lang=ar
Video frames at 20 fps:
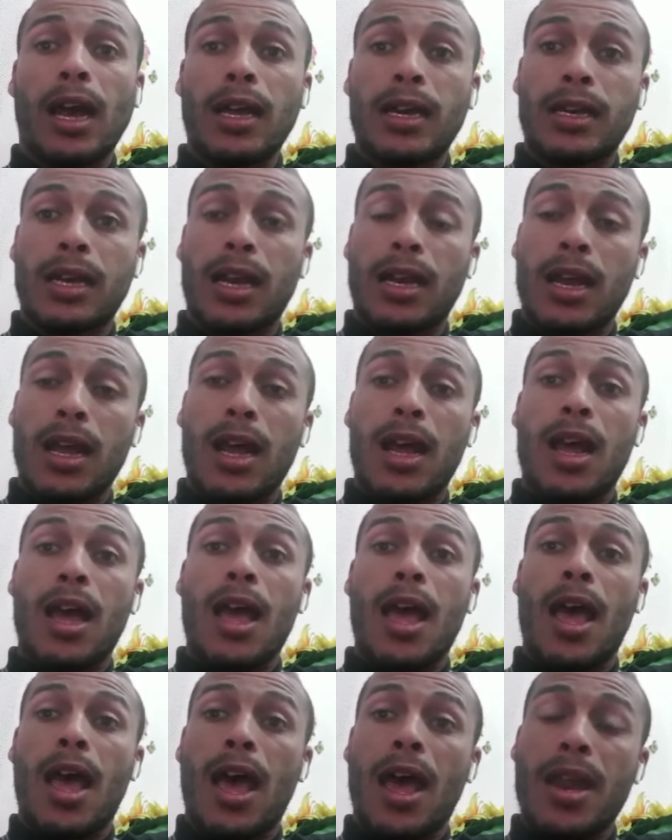قرر
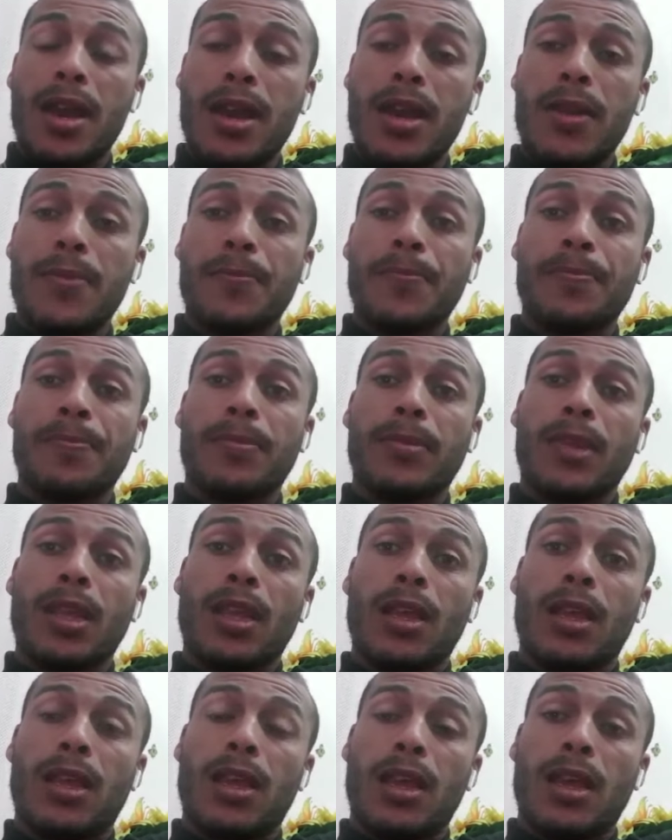أن
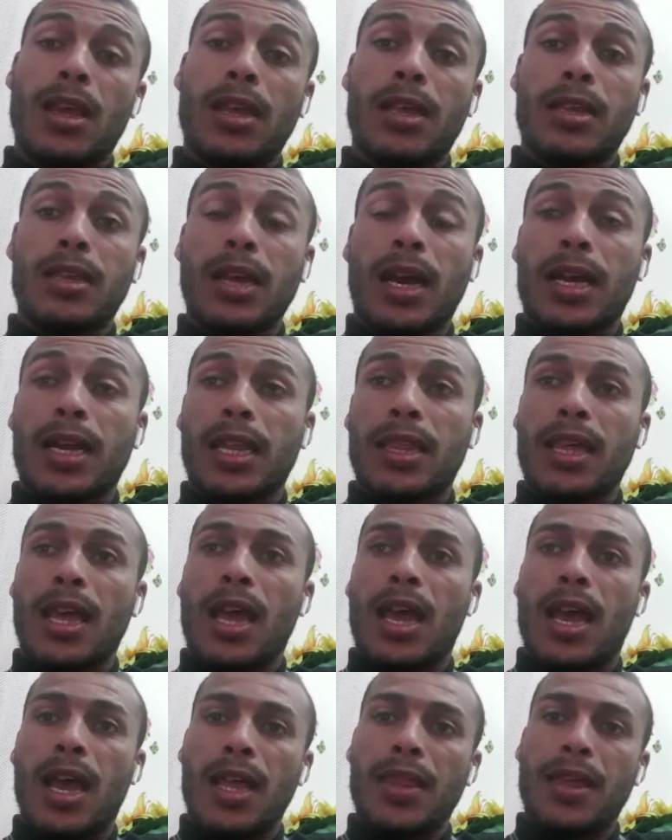إيه، يعرض
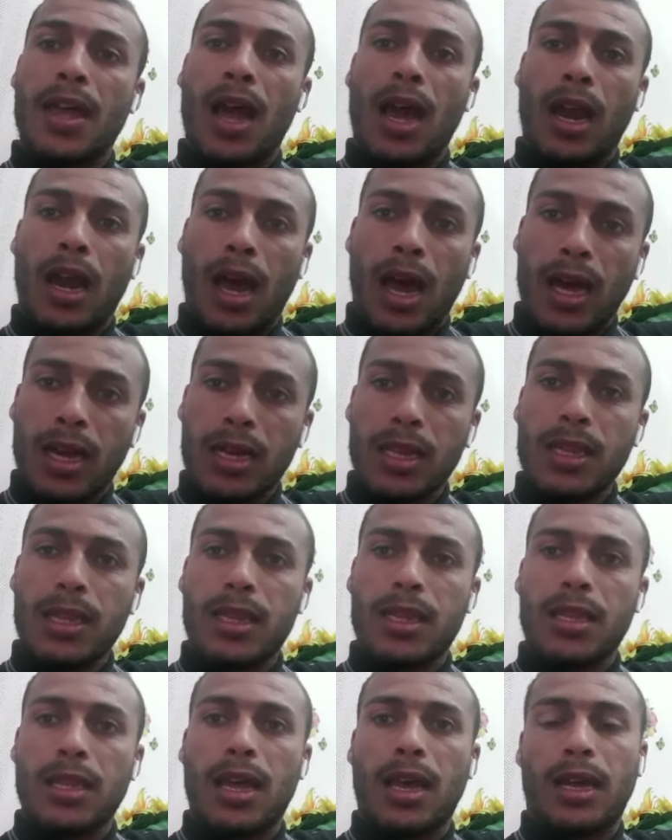هذا العرض
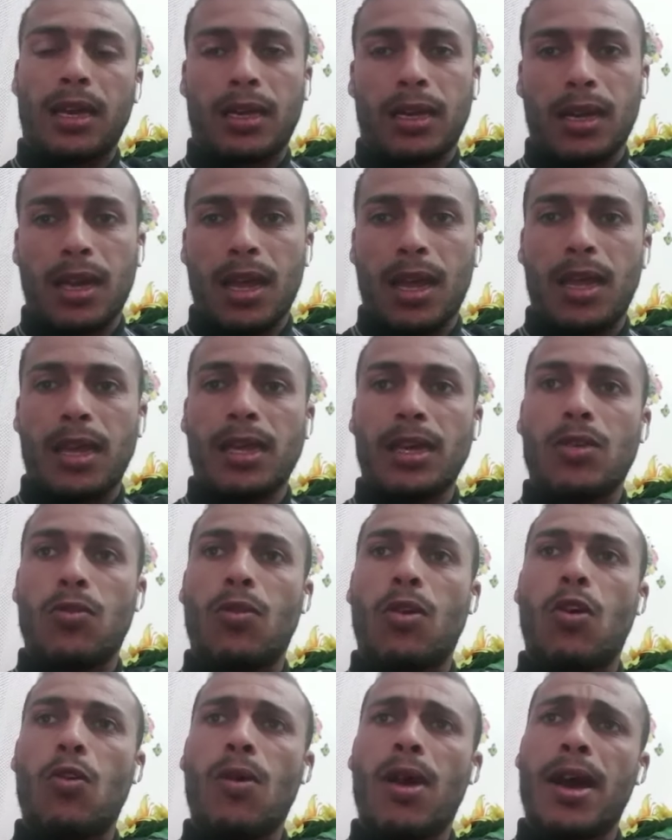الرائع
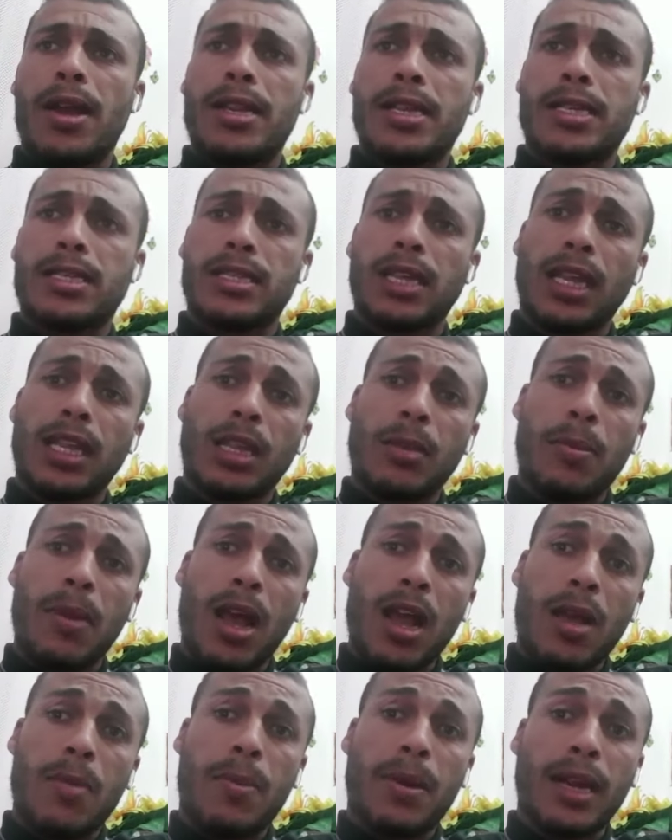وهو أن يستقطب
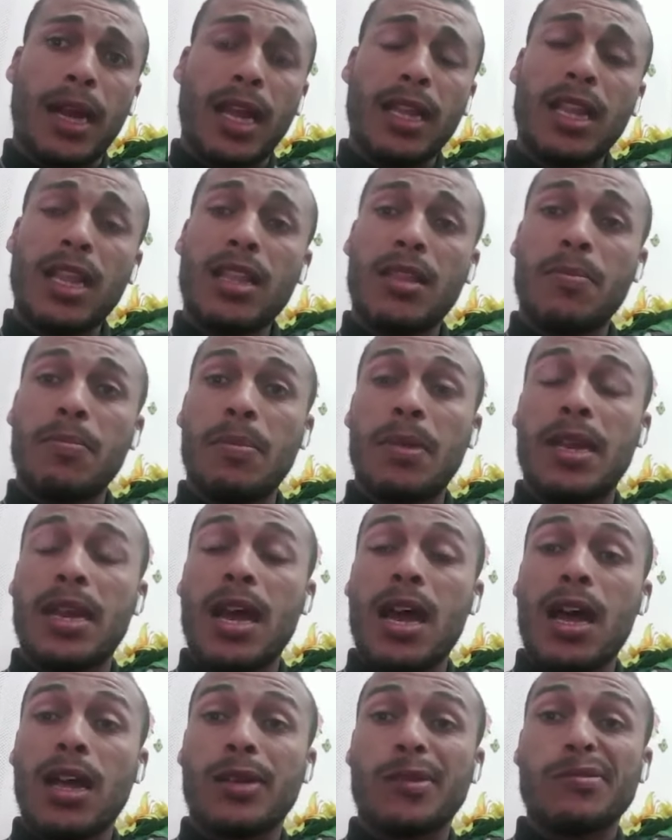أكبر عدد
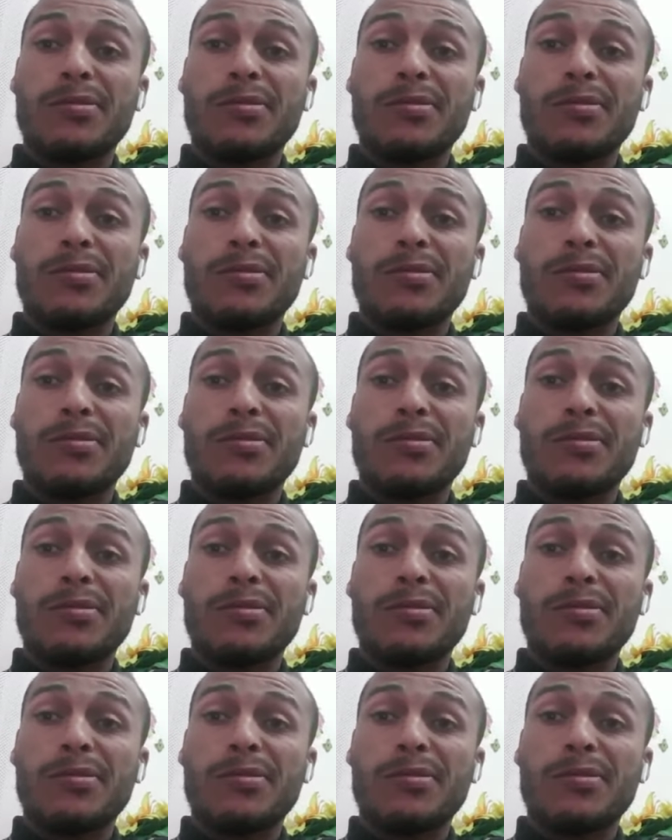من